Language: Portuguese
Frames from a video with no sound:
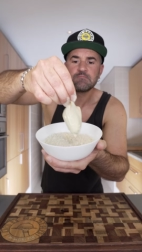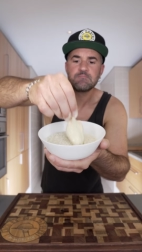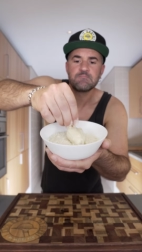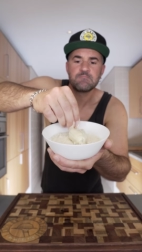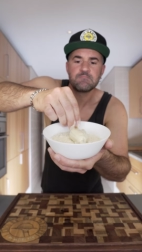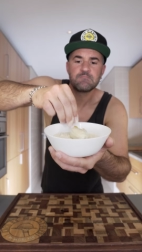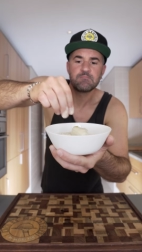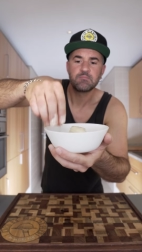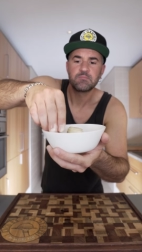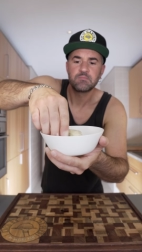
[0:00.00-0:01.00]
e depois
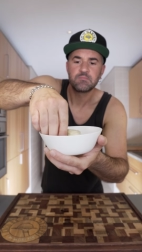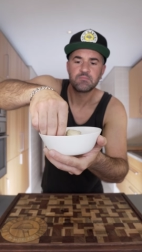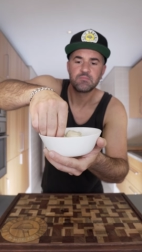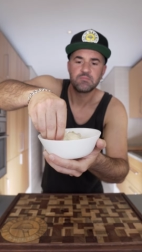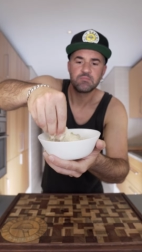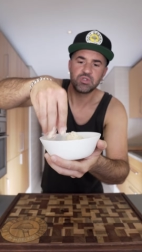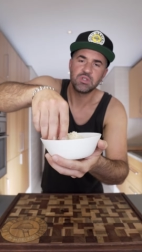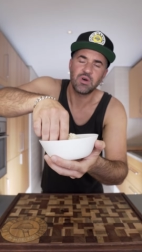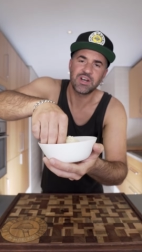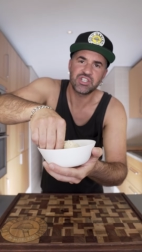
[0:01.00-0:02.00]
passamos em panko Se
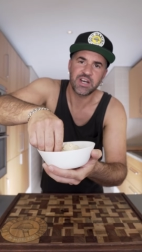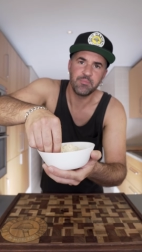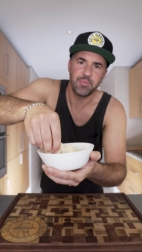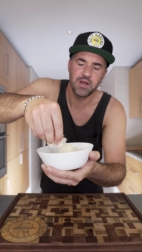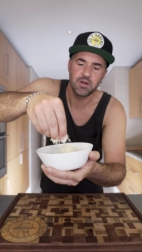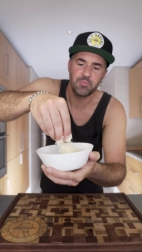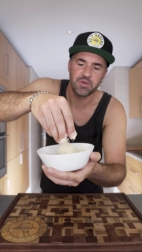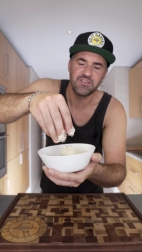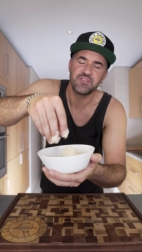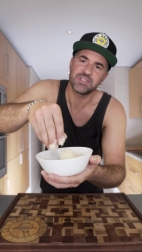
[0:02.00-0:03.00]
não arranjarem panko
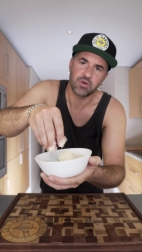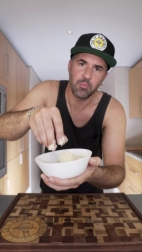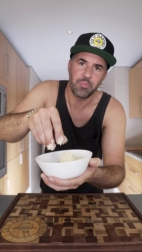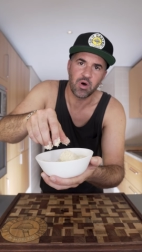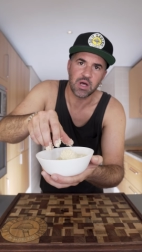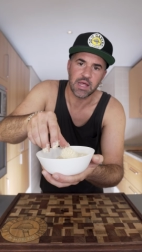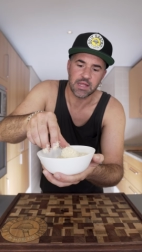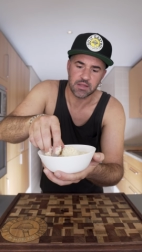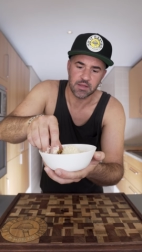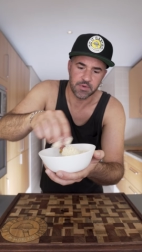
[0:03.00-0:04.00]
podem fazer com pão
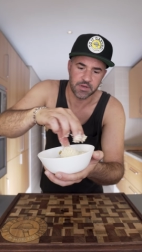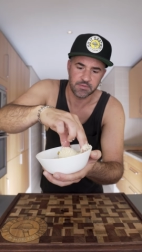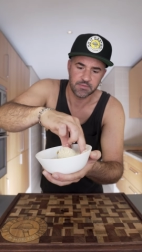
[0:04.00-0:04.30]
ralado também.